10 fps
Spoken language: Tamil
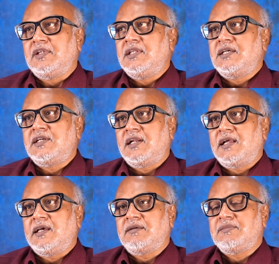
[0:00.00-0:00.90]
இந்திய
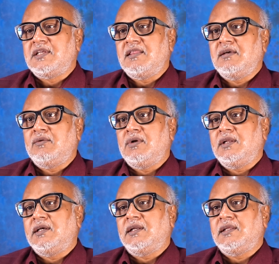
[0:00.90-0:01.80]
ஜனநாயகம் செத்து
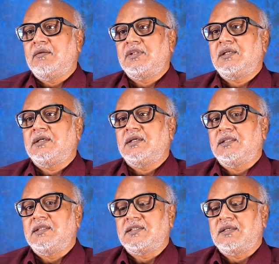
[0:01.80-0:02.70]
கொண்டிருக்கிறது என்பதற்கு
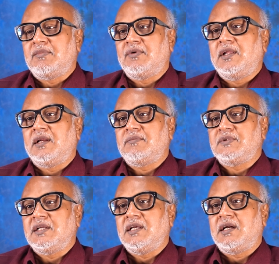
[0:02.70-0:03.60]
இந்த சம்பவங்கள் எல்லாம்
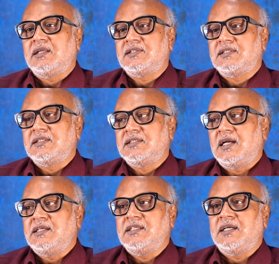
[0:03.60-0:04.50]
சரியான
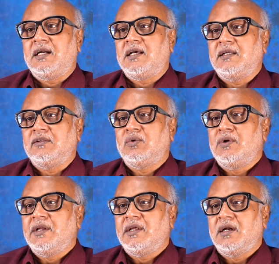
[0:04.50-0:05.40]
சாட்சியங்களாக இருந்து
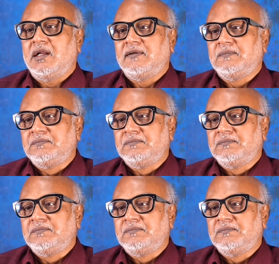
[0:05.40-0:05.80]
கொண்டிருக்கின்றன